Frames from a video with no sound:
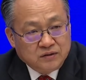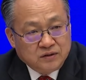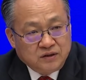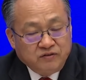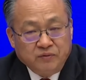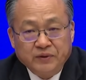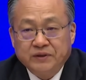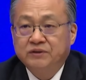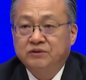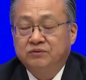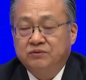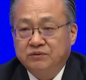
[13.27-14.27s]
各方面因
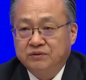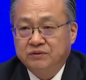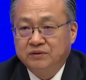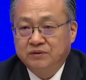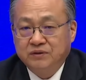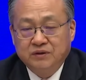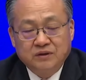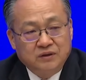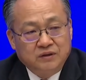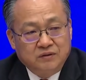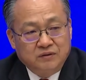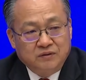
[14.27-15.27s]
素，
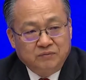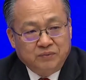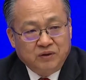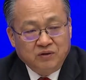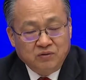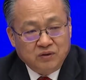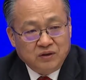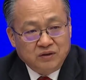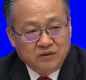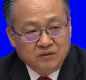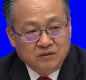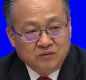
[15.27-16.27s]
包括
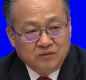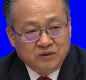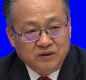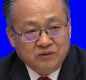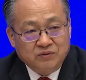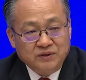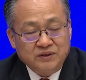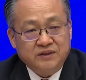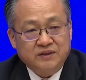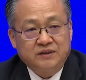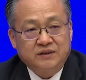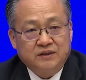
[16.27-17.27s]
国内国际
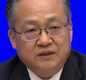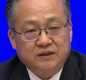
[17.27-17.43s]
形势，